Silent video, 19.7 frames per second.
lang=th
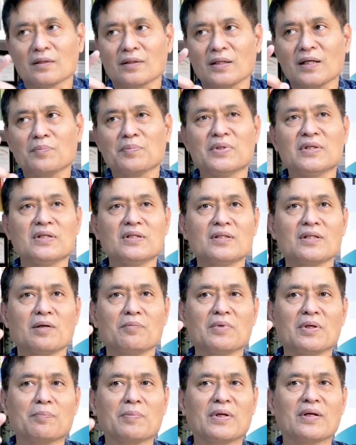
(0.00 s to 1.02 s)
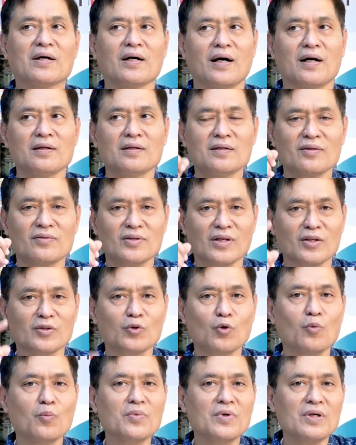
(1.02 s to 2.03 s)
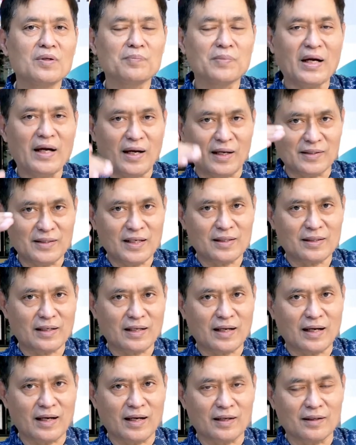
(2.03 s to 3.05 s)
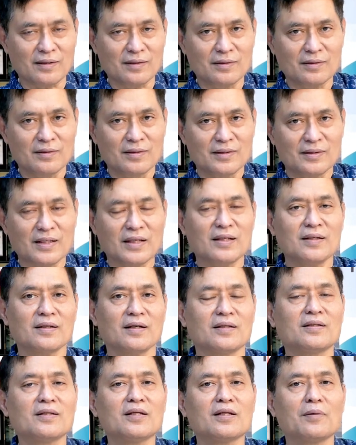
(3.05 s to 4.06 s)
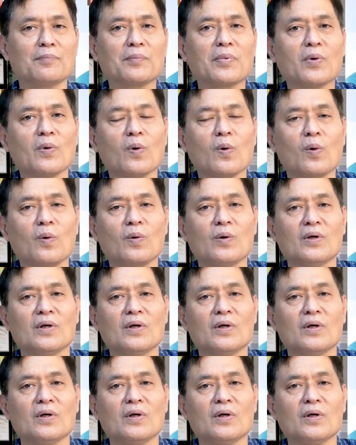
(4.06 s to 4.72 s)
ตั้งพื้นจะมีปัญหาเรื่องเสียงทุ้มขึ้นไปหาย่านกลาง ในขณะที่ลำโพง